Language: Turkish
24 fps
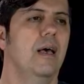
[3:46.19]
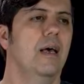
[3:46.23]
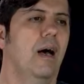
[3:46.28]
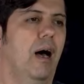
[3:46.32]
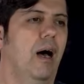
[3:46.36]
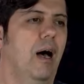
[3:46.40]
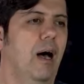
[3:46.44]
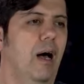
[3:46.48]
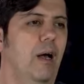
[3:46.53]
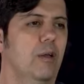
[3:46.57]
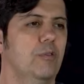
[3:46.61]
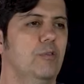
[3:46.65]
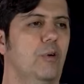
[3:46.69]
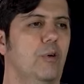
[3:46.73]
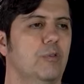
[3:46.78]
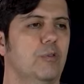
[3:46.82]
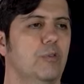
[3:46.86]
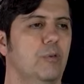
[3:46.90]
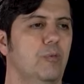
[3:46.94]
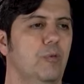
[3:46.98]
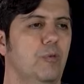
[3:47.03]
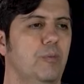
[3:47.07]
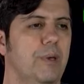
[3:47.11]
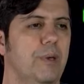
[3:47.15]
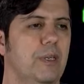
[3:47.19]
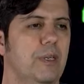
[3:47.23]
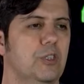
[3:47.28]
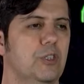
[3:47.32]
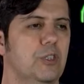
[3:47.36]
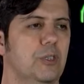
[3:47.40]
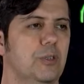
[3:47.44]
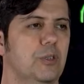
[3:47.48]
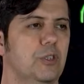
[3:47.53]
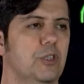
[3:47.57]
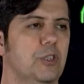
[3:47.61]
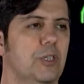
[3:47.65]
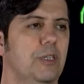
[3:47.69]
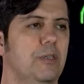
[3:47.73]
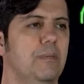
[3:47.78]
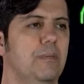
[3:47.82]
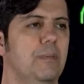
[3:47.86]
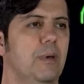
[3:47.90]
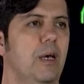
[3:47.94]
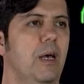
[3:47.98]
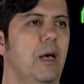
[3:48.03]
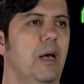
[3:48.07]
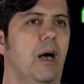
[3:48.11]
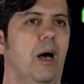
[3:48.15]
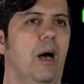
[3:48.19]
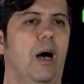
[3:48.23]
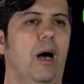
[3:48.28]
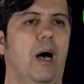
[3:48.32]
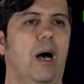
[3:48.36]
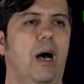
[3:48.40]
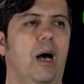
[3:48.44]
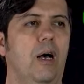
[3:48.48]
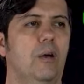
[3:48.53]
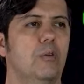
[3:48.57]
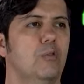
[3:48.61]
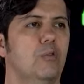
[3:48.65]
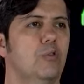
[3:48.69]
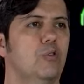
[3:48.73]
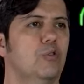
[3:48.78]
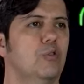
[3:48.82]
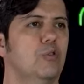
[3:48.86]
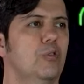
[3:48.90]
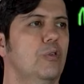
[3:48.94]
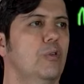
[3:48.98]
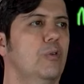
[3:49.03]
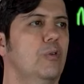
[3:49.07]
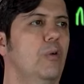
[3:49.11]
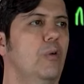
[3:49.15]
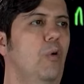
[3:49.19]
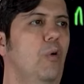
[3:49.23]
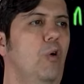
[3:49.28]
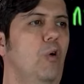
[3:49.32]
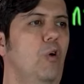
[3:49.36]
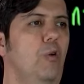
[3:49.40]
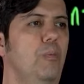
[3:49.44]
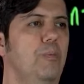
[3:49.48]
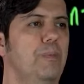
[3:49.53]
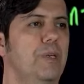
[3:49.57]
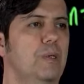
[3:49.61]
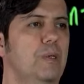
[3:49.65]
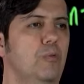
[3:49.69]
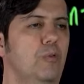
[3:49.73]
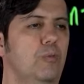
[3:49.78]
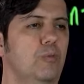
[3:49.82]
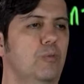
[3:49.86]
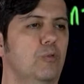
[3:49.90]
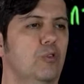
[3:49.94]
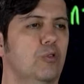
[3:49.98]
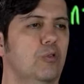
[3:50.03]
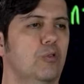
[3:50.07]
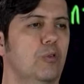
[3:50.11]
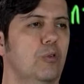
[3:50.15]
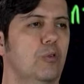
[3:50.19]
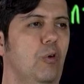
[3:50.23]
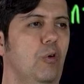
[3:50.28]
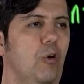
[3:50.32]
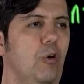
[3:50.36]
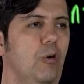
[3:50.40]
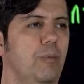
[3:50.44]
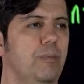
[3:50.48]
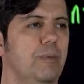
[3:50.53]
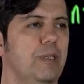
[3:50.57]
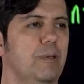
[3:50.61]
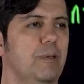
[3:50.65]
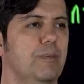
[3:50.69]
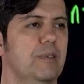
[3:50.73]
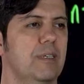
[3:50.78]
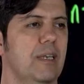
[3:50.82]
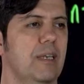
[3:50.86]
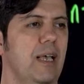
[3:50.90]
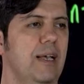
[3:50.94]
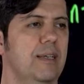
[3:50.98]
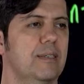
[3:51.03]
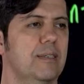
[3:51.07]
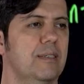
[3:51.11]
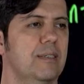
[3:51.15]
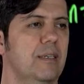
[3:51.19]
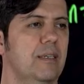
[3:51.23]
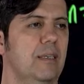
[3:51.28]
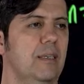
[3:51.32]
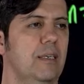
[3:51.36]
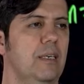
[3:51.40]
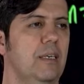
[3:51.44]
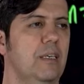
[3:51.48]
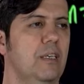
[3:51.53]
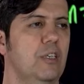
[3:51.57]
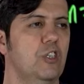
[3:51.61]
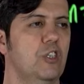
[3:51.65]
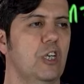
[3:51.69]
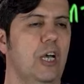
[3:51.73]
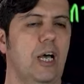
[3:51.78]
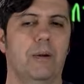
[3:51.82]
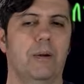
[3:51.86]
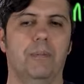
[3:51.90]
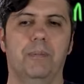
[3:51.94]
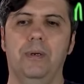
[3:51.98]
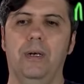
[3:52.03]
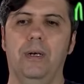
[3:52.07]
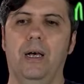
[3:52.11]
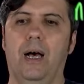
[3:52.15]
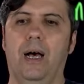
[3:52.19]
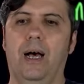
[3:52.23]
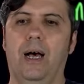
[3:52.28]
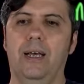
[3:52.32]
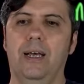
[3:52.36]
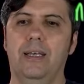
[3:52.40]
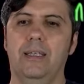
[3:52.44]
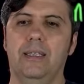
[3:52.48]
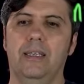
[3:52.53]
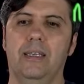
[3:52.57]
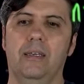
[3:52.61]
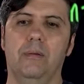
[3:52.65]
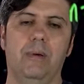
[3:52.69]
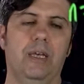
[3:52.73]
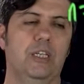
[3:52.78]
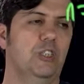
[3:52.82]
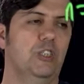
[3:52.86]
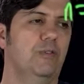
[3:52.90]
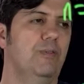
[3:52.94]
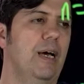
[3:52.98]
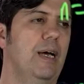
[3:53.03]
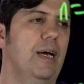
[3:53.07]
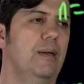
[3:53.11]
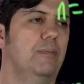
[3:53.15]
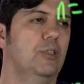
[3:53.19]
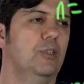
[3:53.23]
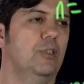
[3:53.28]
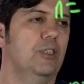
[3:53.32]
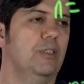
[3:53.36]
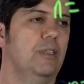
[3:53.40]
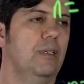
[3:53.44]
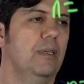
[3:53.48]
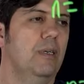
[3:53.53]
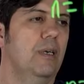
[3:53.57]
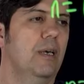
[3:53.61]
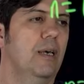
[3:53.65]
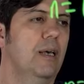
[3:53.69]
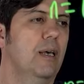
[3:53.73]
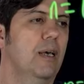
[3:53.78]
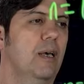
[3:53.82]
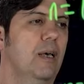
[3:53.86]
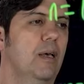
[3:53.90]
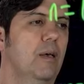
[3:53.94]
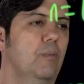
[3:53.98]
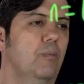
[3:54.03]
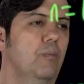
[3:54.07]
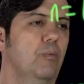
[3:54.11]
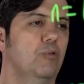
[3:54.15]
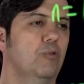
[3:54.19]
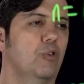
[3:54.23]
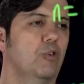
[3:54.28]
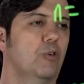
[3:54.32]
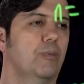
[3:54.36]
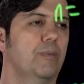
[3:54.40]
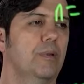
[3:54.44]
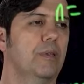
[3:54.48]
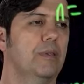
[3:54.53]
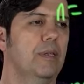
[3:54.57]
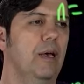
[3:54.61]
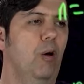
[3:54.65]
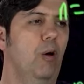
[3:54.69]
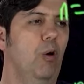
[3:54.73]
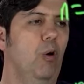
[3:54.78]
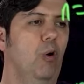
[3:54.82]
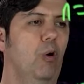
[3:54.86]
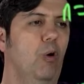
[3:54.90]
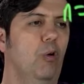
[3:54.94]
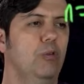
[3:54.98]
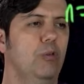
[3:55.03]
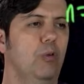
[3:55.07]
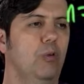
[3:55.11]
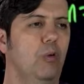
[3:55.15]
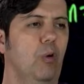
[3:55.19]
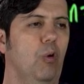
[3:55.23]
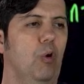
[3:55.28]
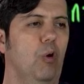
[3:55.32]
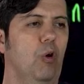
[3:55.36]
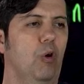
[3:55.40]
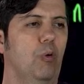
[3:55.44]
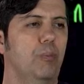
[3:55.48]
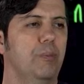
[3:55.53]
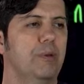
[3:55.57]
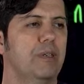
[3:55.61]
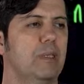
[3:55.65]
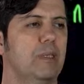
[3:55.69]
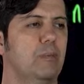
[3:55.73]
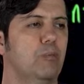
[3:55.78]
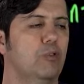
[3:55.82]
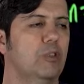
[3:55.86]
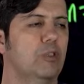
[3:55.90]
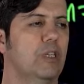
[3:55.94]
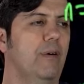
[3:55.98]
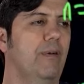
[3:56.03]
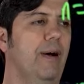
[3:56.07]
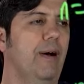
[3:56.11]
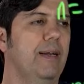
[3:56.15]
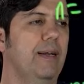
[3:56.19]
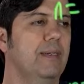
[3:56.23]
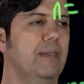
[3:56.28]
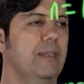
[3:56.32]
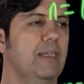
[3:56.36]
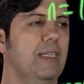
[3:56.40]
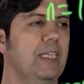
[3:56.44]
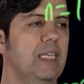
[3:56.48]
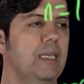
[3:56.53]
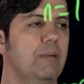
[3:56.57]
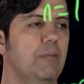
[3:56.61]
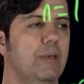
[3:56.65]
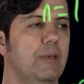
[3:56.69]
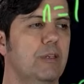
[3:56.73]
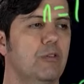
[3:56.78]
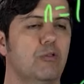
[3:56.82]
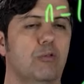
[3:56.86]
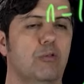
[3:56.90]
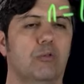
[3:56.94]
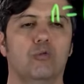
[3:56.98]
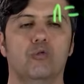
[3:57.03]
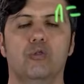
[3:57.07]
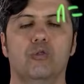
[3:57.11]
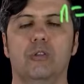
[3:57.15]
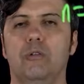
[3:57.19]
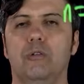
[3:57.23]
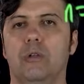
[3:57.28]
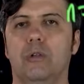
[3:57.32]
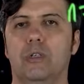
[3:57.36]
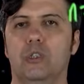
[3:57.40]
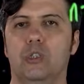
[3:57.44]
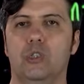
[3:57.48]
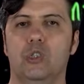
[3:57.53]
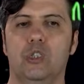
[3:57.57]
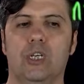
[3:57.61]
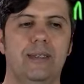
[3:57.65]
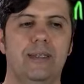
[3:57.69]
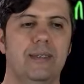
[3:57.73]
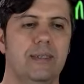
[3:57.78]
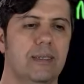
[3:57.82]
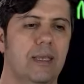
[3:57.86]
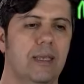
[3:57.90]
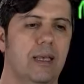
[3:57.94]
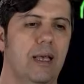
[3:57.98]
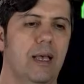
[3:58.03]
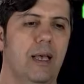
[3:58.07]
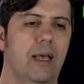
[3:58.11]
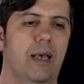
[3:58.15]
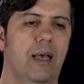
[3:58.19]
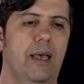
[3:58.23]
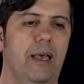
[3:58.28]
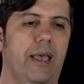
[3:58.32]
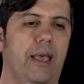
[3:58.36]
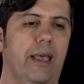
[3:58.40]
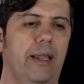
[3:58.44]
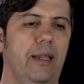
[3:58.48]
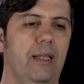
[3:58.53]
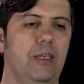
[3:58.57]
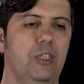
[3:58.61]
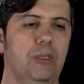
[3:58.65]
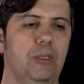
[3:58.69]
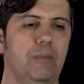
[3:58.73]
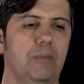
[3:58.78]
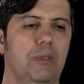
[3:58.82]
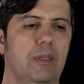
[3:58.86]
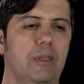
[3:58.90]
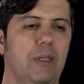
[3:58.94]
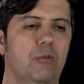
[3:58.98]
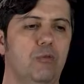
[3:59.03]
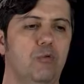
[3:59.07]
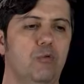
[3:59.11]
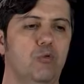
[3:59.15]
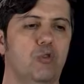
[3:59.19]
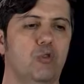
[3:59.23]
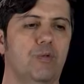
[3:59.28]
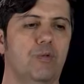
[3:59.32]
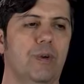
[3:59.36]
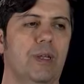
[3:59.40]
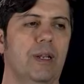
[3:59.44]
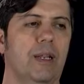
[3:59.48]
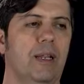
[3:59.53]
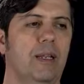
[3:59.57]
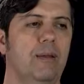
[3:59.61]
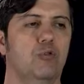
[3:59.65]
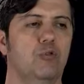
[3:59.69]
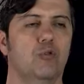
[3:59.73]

A4'ü bulmaya çalışalım. A3'ü 11 bulmuştuk. 11'imizi yazdık. 2 çarpı A2 5 vermişti. Bu durumda da 10, 11 de burada var. 21 sonucuna ulaşacağız. N'e şimdi de 3 verelim.